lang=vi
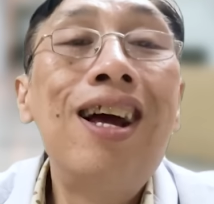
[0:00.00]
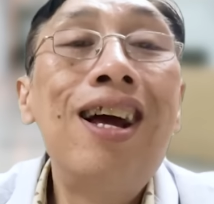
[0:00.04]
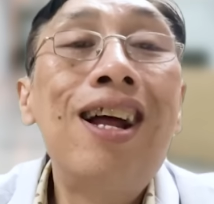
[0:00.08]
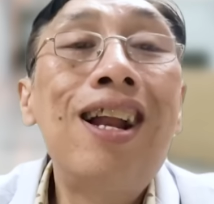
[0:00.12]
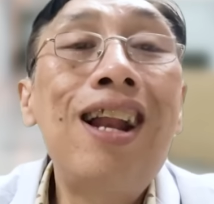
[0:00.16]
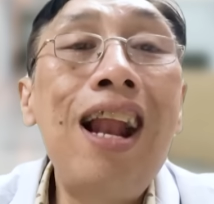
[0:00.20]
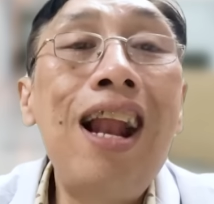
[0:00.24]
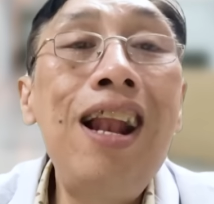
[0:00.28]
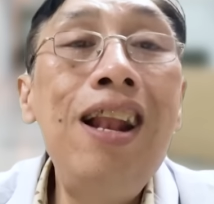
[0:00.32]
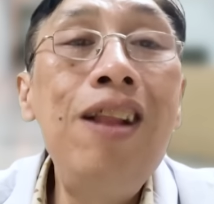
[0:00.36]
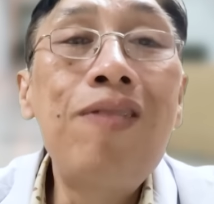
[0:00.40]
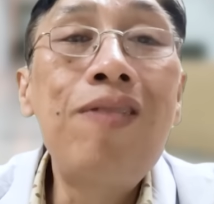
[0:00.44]

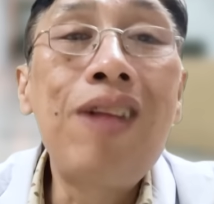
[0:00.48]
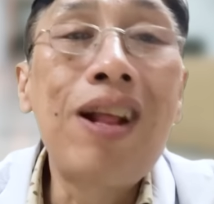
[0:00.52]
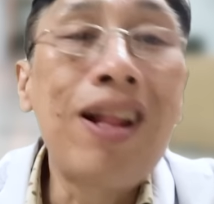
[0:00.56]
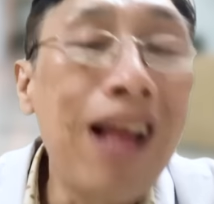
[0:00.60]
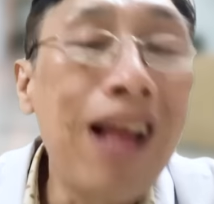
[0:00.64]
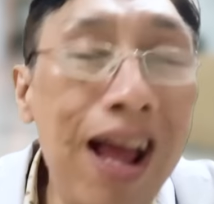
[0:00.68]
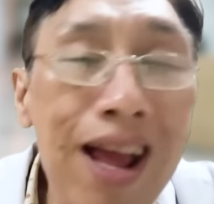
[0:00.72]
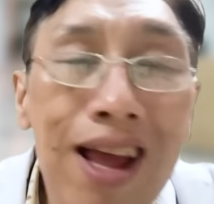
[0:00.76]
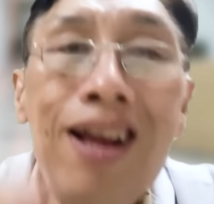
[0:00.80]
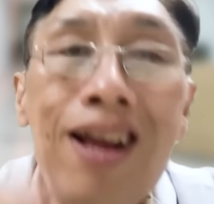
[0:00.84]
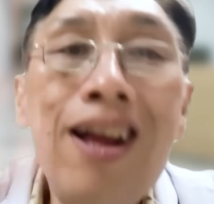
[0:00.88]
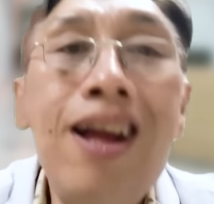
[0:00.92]
chúng ta
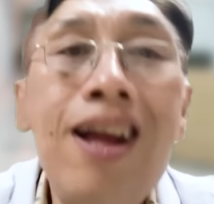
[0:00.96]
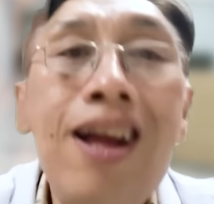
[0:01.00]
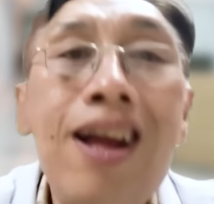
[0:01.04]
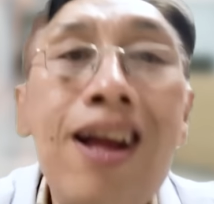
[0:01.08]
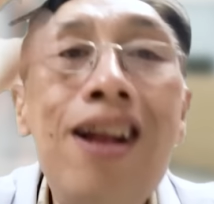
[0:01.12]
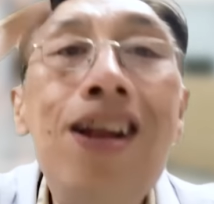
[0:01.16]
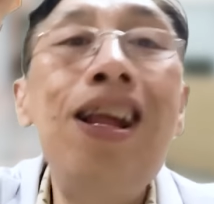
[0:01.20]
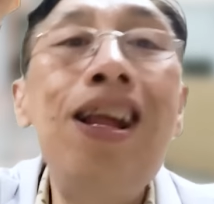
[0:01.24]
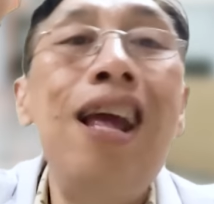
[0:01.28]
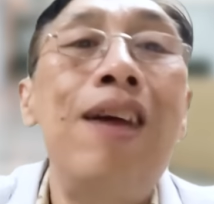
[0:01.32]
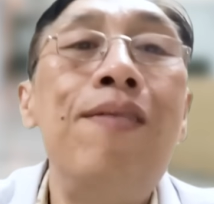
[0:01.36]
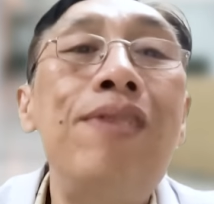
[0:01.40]
thấy kinh
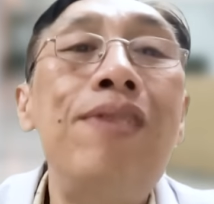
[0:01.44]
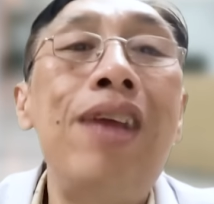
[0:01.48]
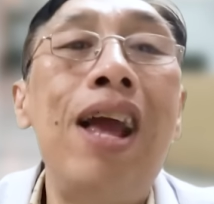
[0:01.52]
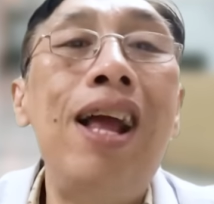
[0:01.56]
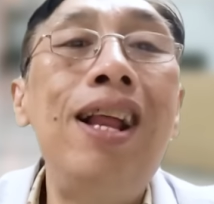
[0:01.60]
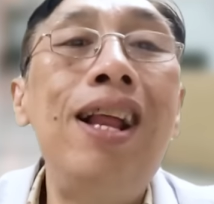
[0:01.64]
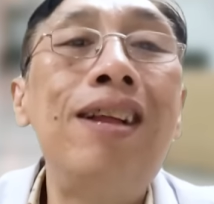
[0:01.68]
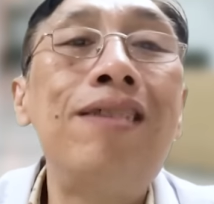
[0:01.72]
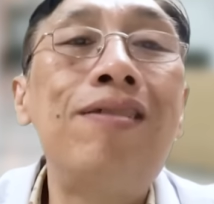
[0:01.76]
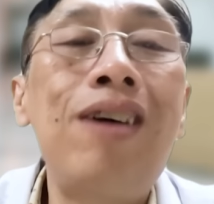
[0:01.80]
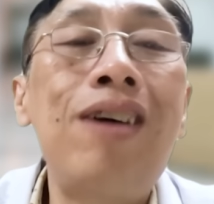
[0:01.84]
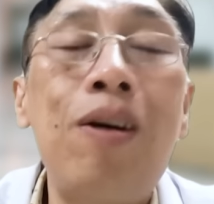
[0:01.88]
nghiệm vậy
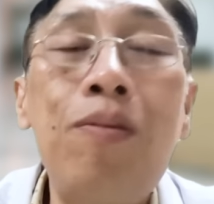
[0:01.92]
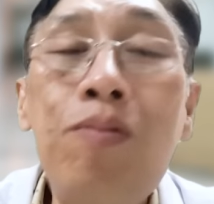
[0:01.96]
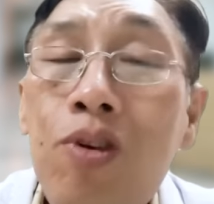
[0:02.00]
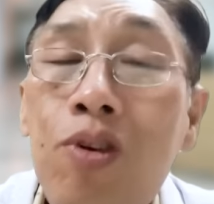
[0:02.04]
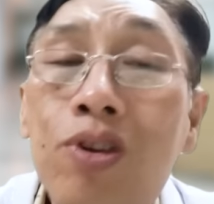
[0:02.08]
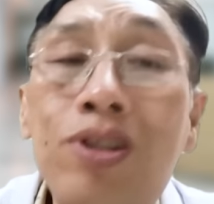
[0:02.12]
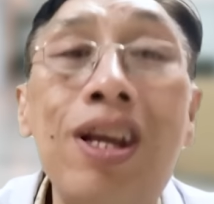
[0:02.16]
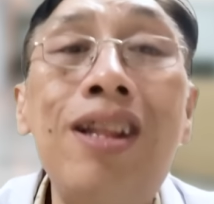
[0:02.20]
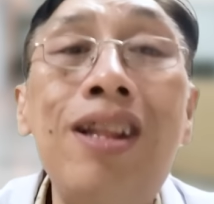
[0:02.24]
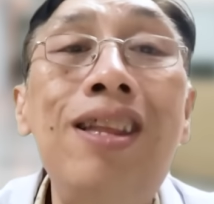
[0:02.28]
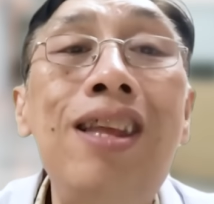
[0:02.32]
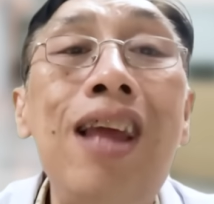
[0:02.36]
mà không có
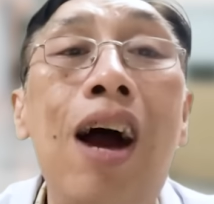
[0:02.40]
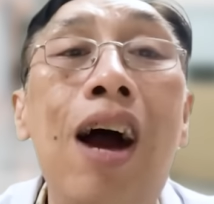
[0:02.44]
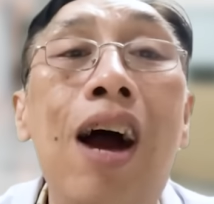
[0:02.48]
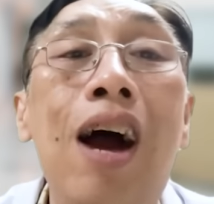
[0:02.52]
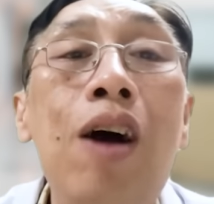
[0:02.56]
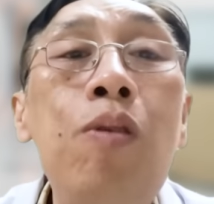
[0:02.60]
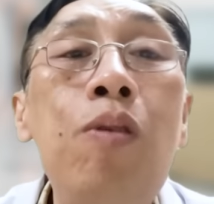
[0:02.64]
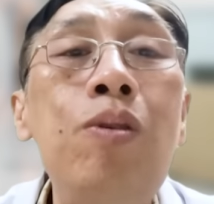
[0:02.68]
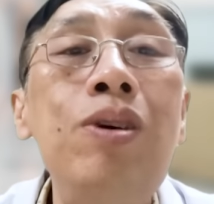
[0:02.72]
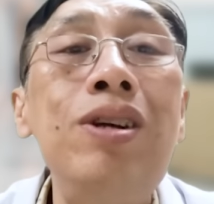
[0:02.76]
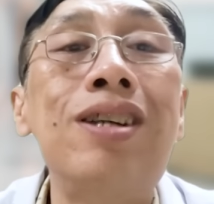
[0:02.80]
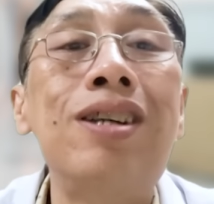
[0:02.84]
sách vở
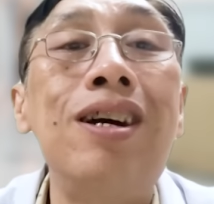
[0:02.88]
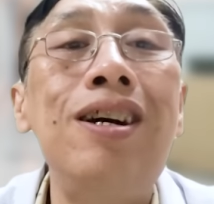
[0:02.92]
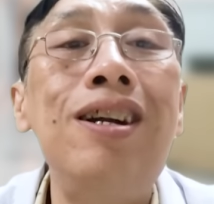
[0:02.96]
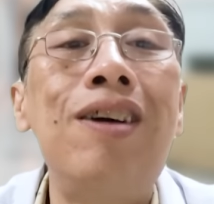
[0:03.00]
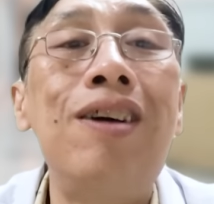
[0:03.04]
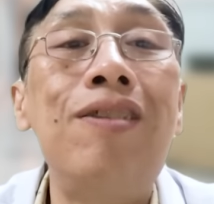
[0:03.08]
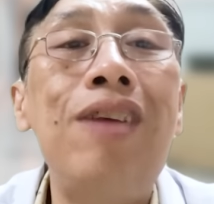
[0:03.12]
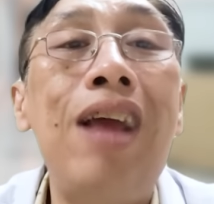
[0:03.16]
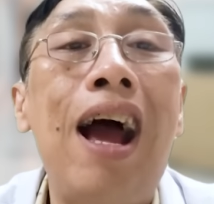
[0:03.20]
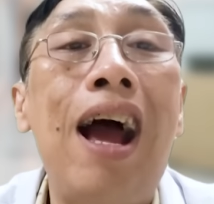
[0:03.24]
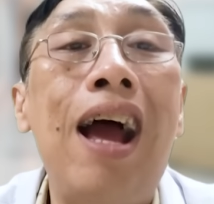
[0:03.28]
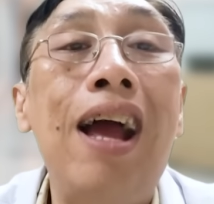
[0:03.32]
quân sự nào
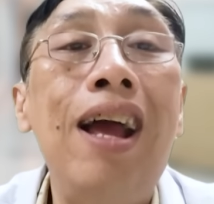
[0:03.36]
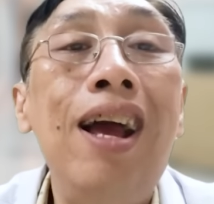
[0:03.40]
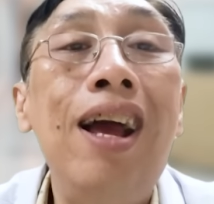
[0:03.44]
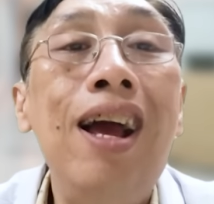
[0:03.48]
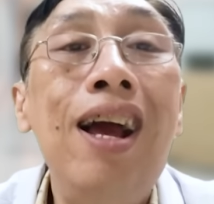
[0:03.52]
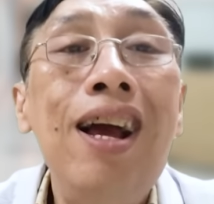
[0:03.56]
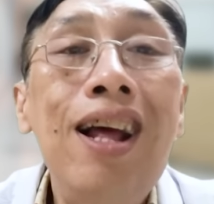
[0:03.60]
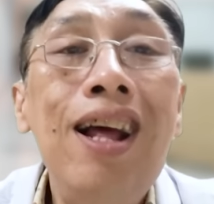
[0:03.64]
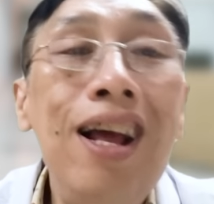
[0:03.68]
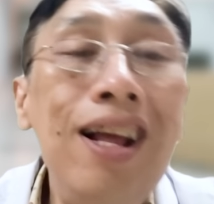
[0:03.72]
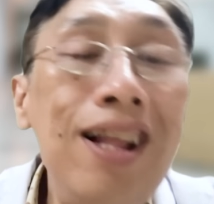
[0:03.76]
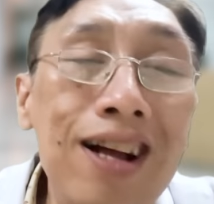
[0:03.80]
vậy
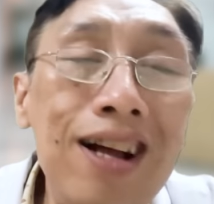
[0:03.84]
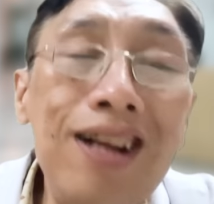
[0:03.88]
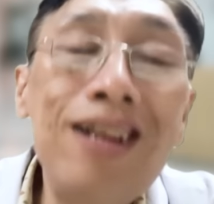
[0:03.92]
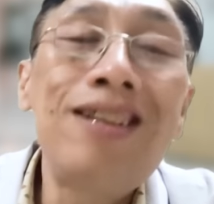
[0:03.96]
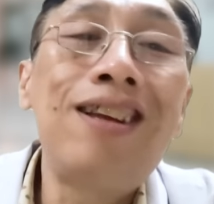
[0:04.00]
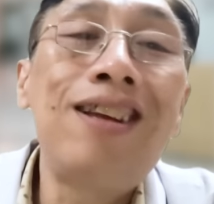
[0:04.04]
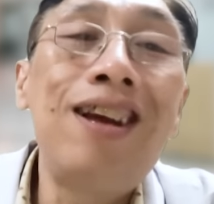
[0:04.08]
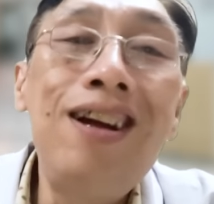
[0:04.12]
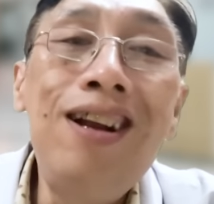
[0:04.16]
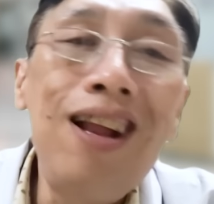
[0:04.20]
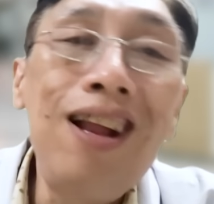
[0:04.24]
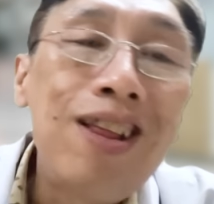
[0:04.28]
thì thực
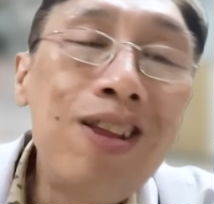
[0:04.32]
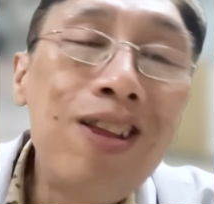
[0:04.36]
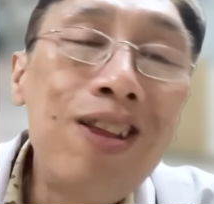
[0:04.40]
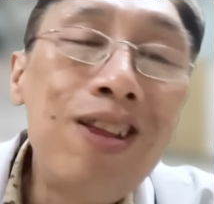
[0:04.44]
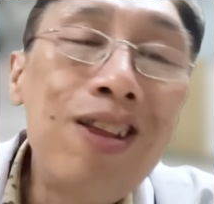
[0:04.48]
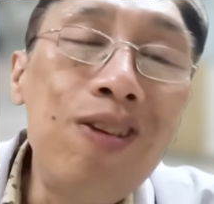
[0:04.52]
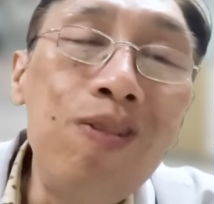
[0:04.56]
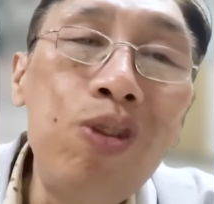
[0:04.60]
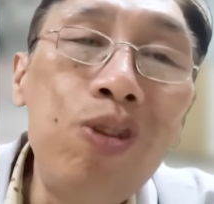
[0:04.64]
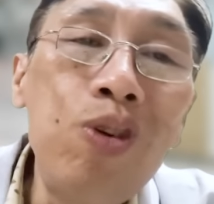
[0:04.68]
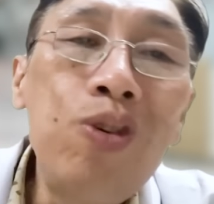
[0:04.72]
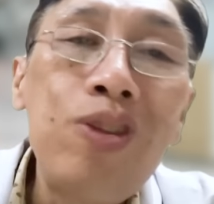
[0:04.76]
sự là
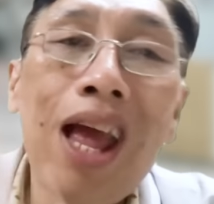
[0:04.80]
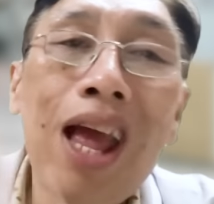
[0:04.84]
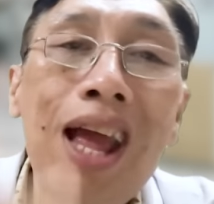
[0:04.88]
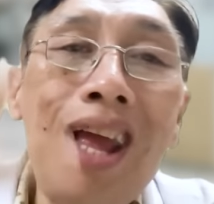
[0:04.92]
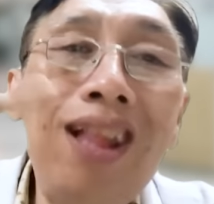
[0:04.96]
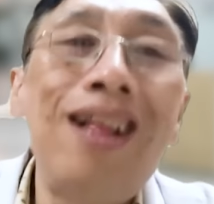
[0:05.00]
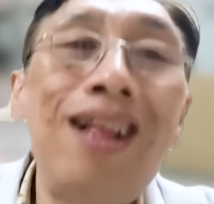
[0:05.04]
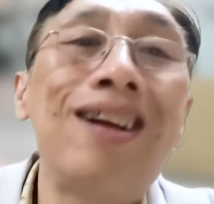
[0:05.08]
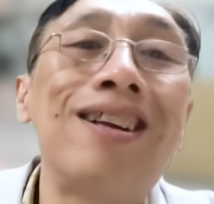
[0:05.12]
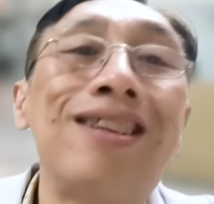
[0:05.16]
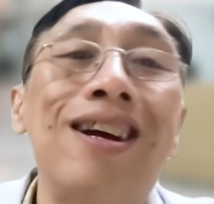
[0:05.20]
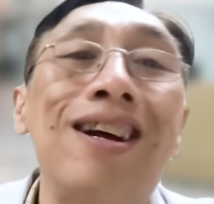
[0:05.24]
chúng tôi thấy
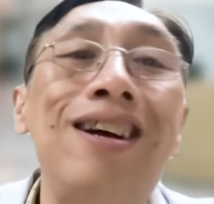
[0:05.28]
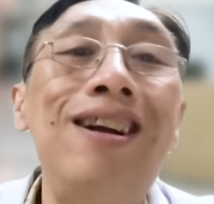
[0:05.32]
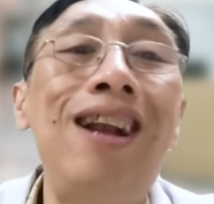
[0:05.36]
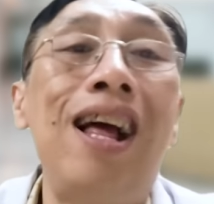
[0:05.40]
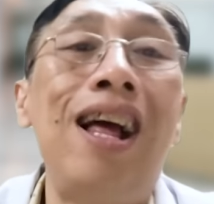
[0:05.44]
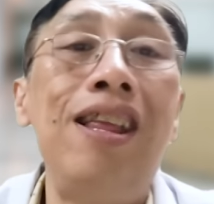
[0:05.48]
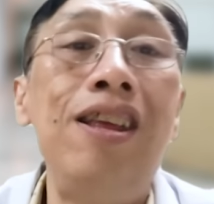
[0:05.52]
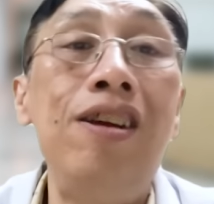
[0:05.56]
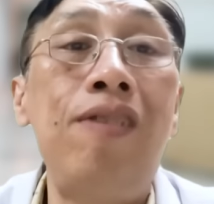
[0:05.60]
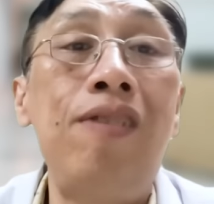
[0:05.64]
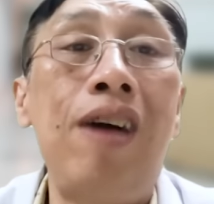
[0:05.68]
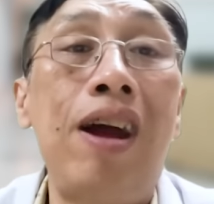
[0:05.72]
thực sự là
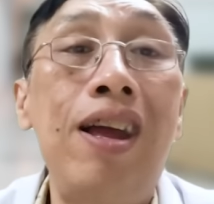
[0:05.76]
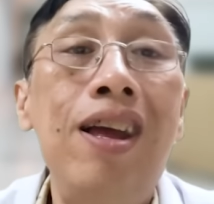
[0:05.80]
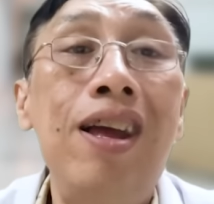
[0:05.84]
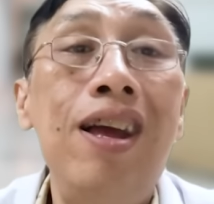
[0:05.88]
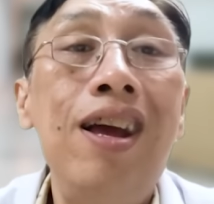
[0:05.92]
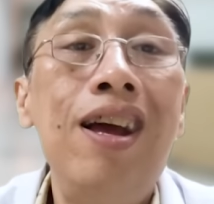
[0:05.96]
như vậy